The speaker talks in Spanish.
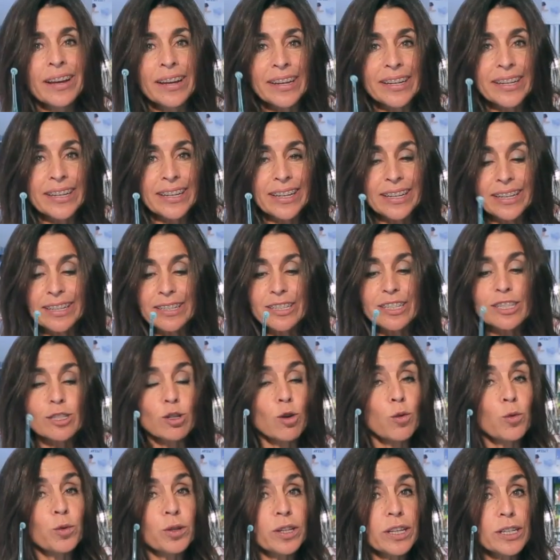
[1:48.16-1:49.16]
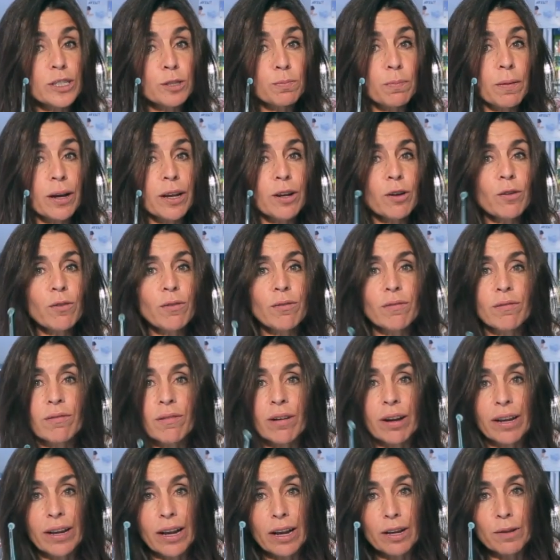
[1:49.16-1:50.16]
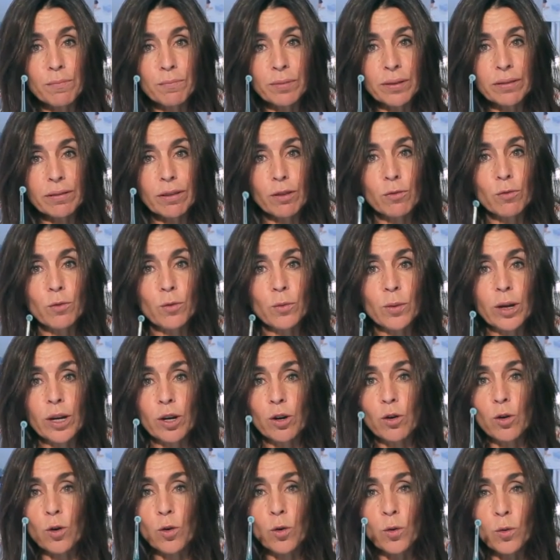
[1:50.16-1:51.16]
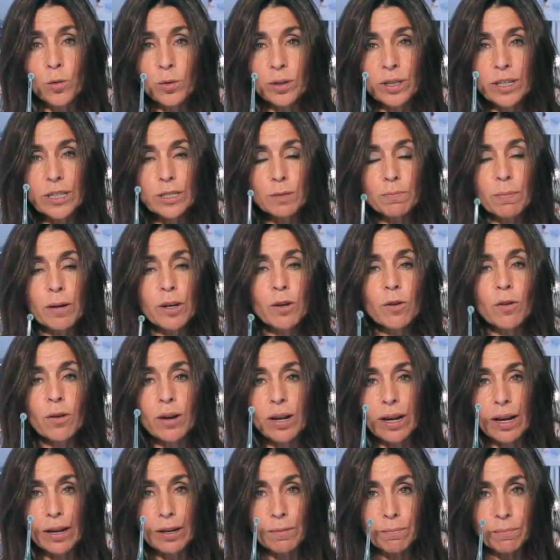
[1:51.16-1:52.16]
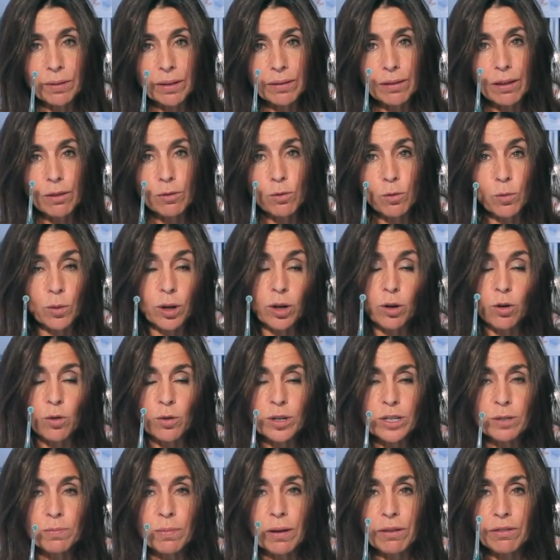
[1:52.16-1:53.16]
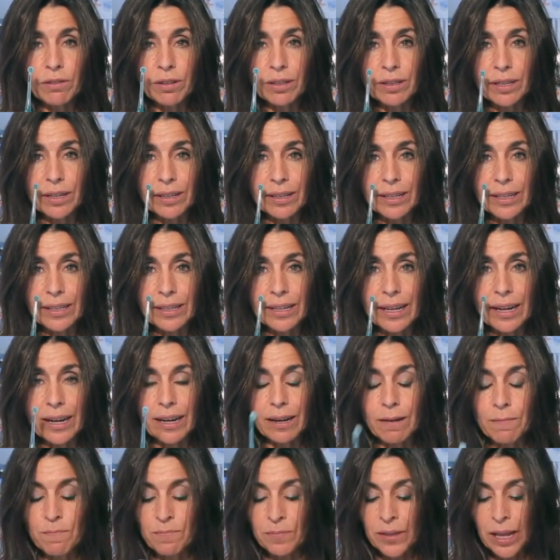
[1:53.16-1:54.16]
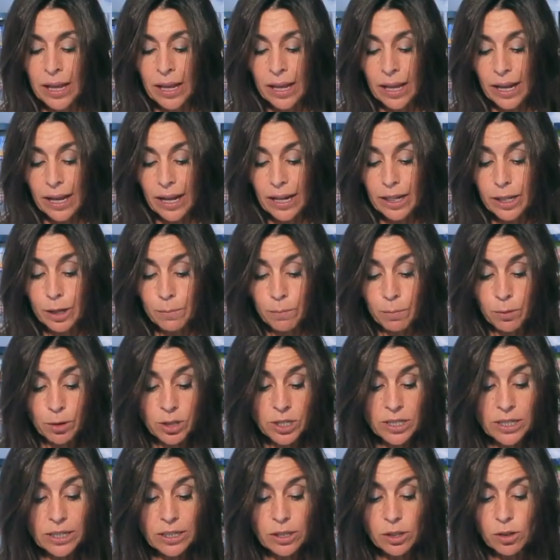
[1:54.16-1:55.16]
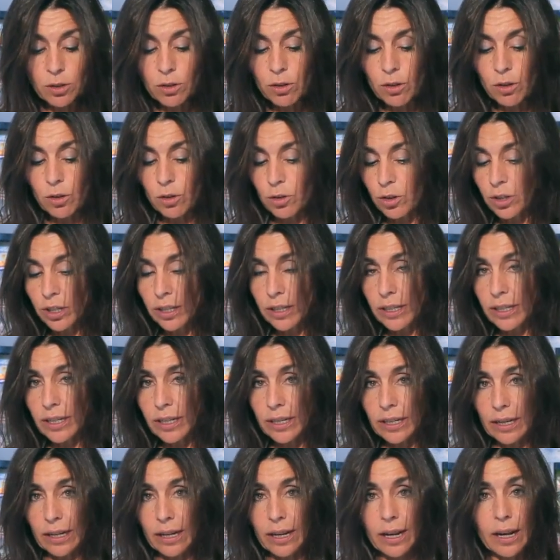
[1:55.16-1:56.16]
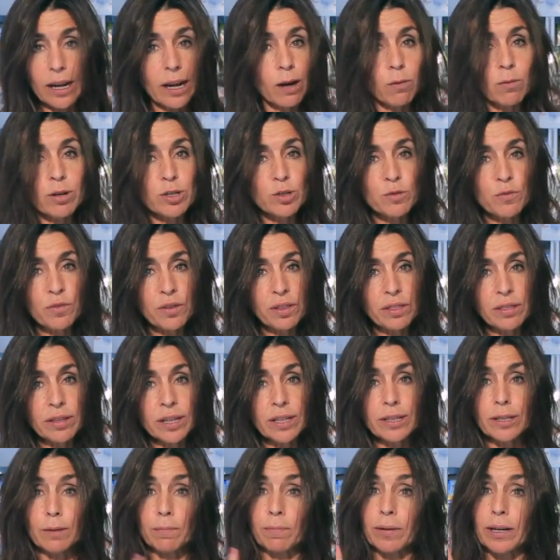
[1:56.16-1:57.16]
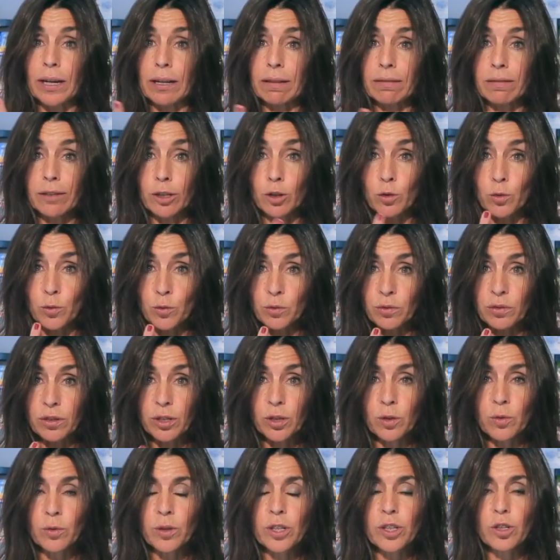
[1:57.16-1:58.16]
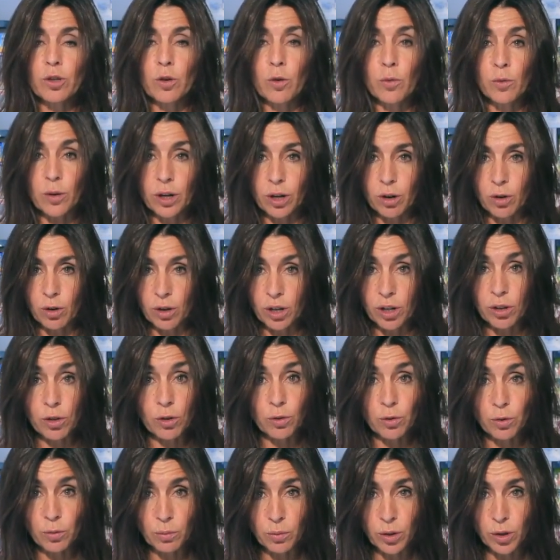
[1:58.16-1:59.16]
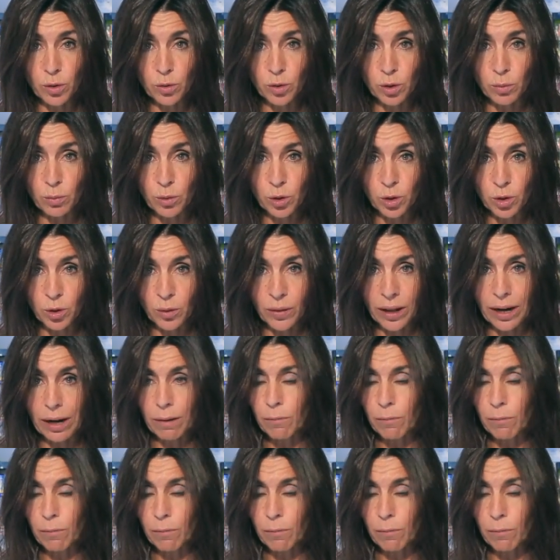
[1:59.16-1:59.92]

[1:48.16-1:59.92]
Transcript: Y es un disparo la limpieza de un hueco. Un disparo, la limpieza de un hueco o espacio interdental. El depósito contiene el agua suficiente para hacer un circuito o un recorrido de un minuto por toda